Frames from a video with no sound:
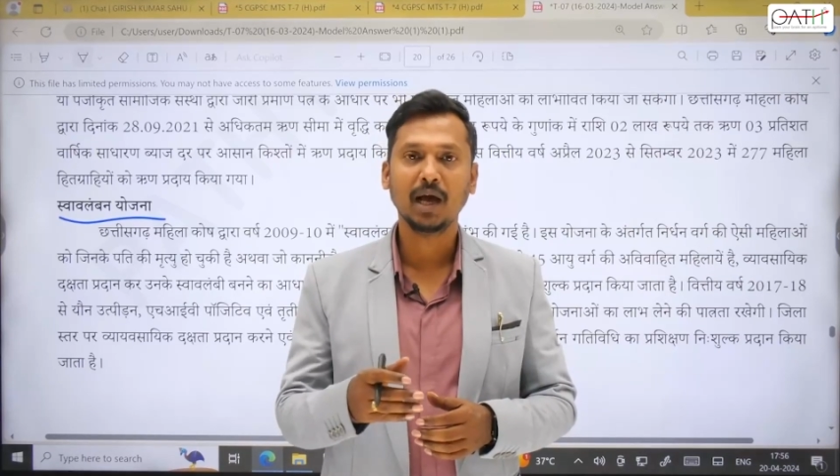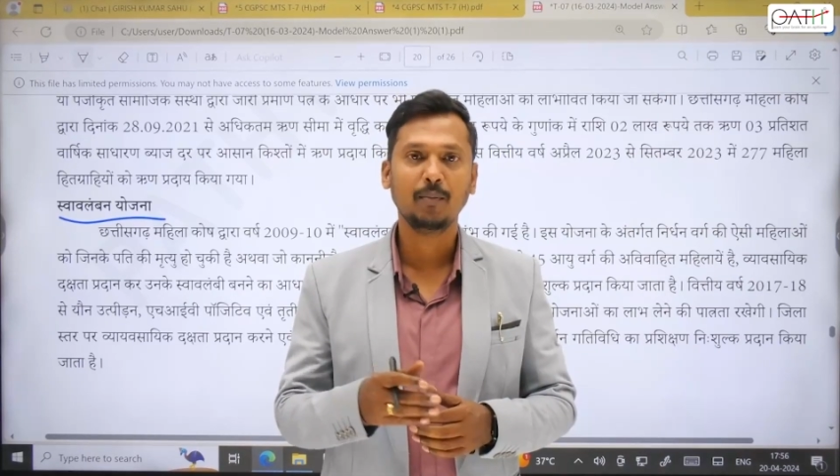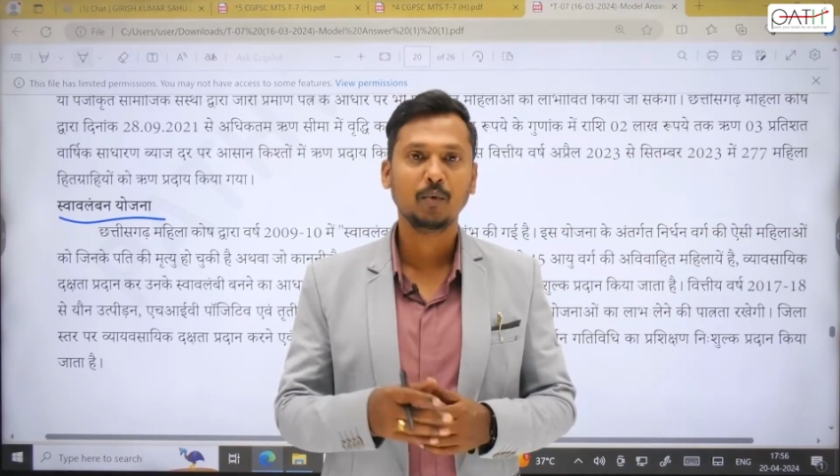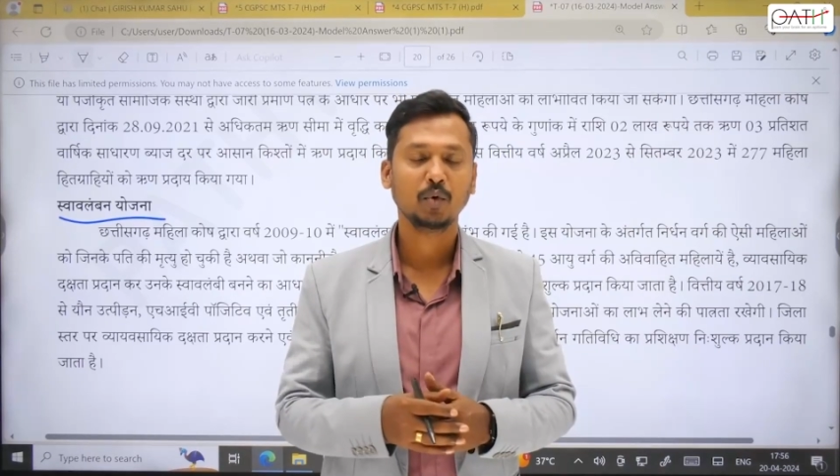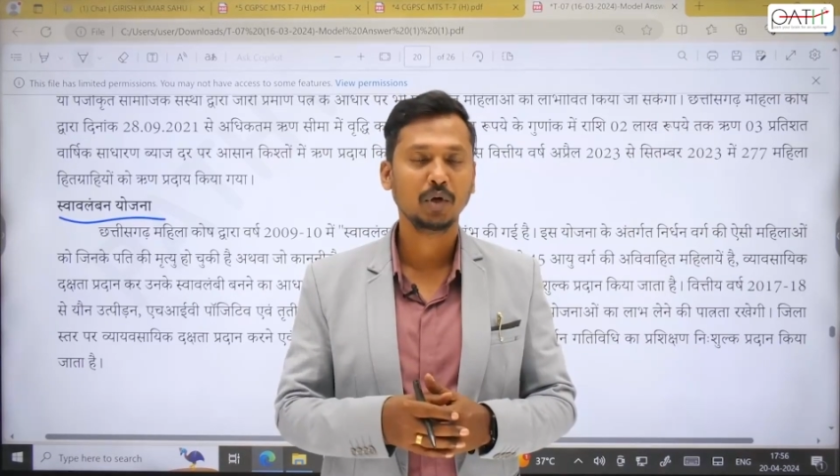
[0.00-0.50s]

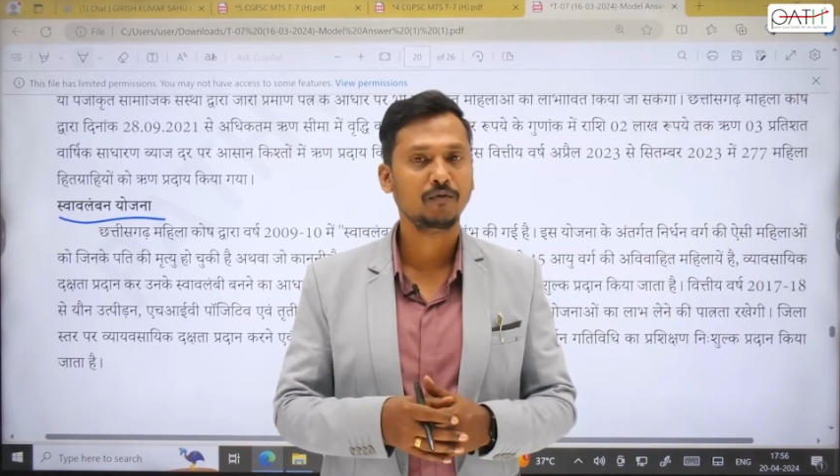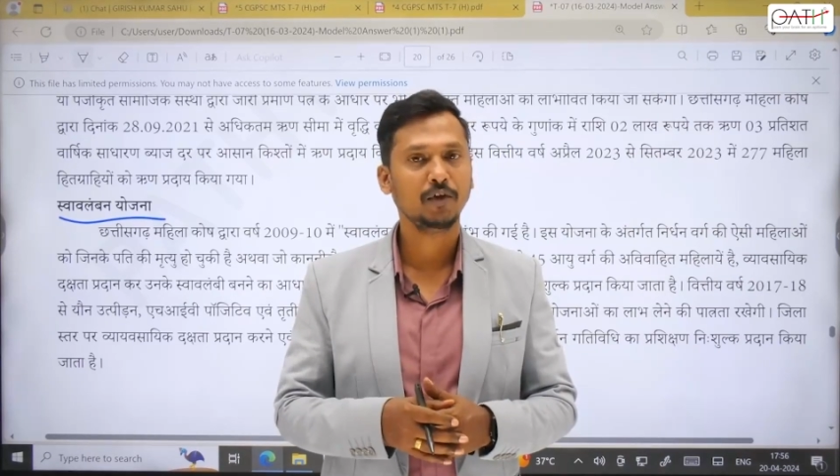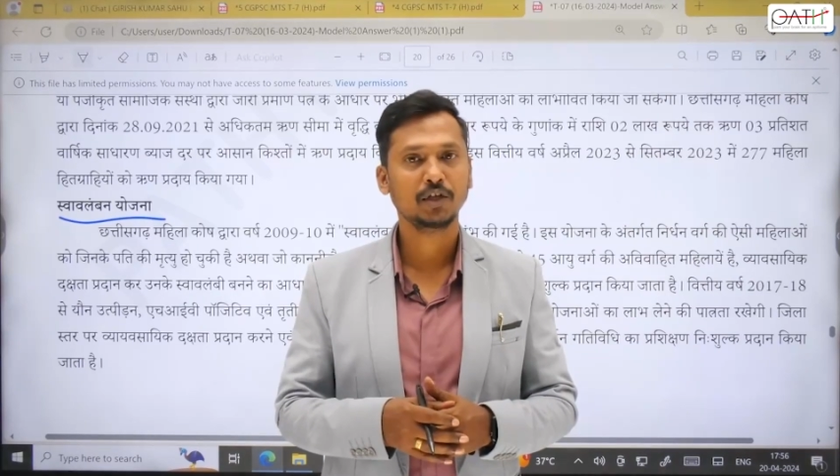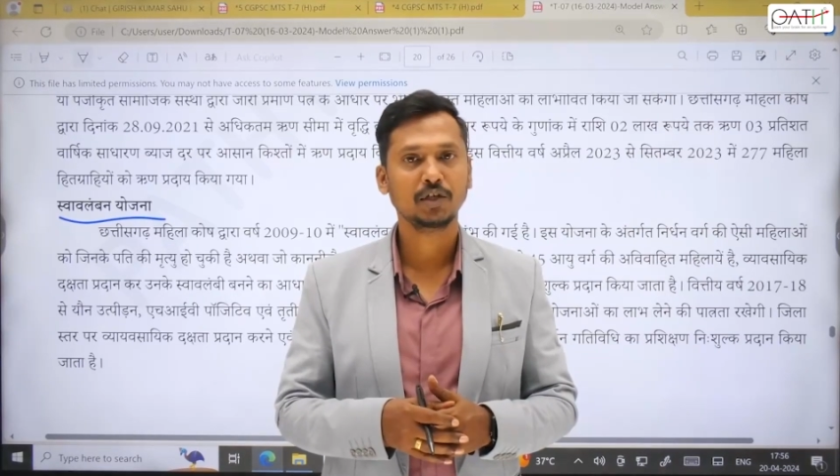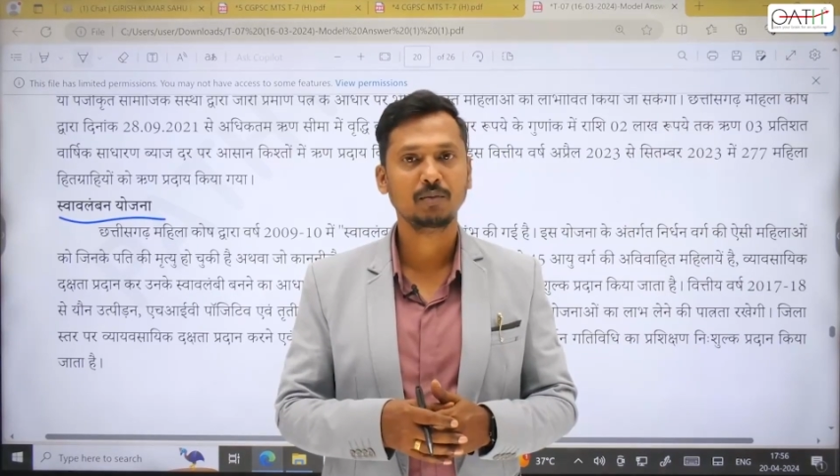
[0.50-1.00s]
आपको
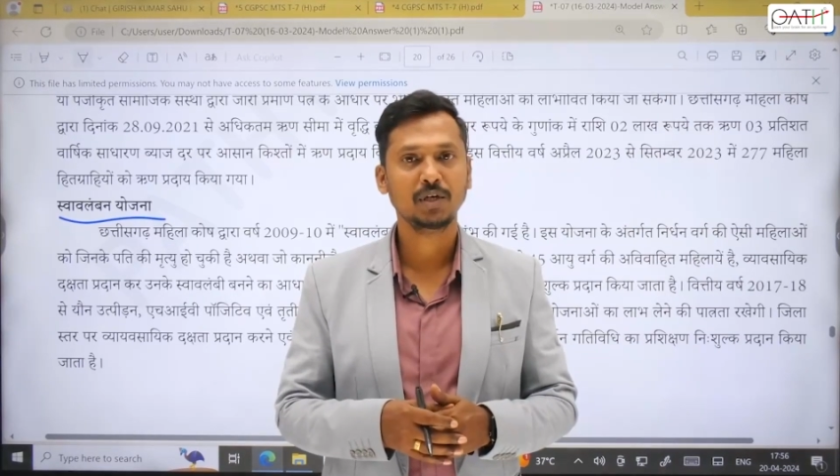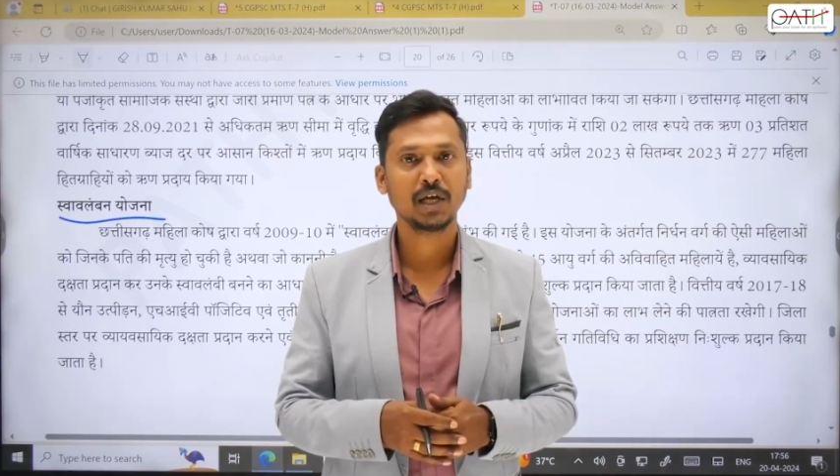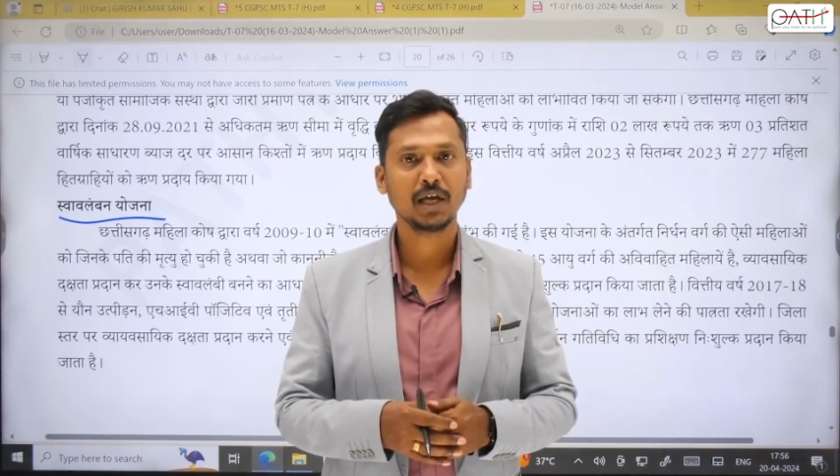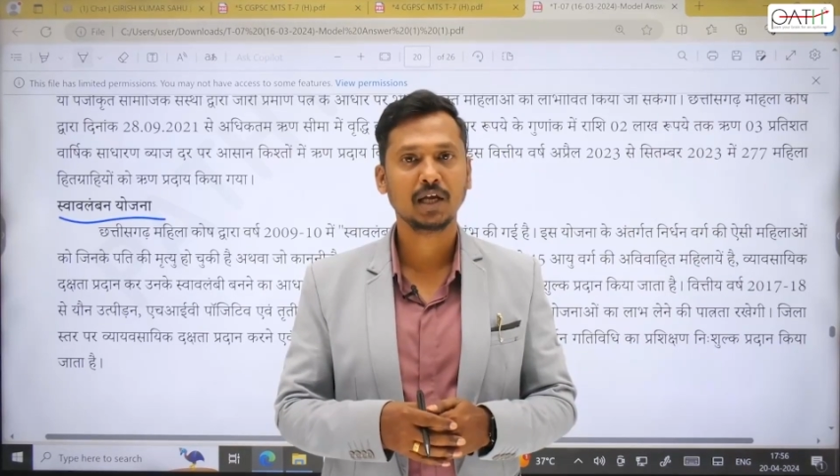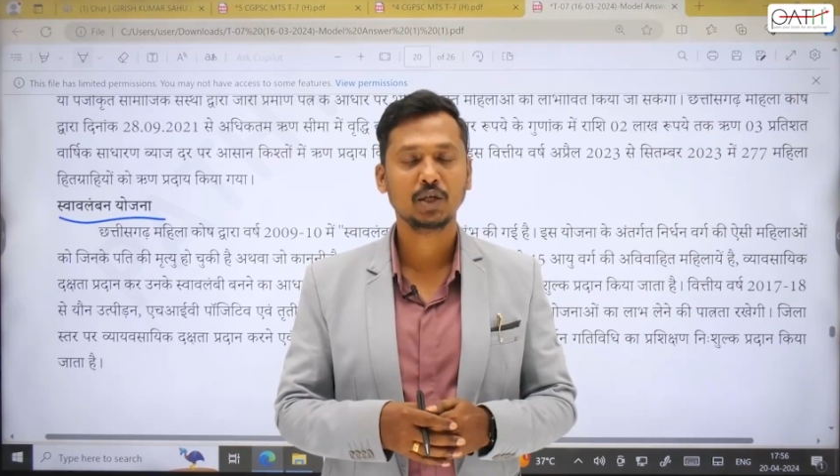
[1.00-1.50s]
नोटिफिकेशन मिल
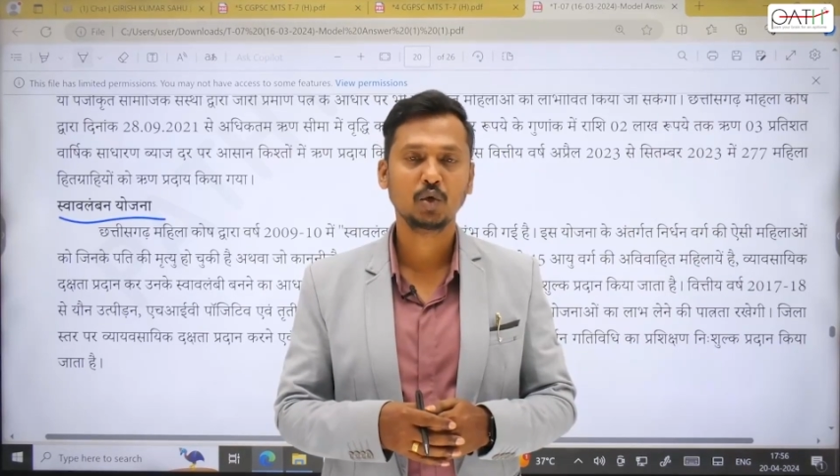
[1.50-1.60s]
जाएगा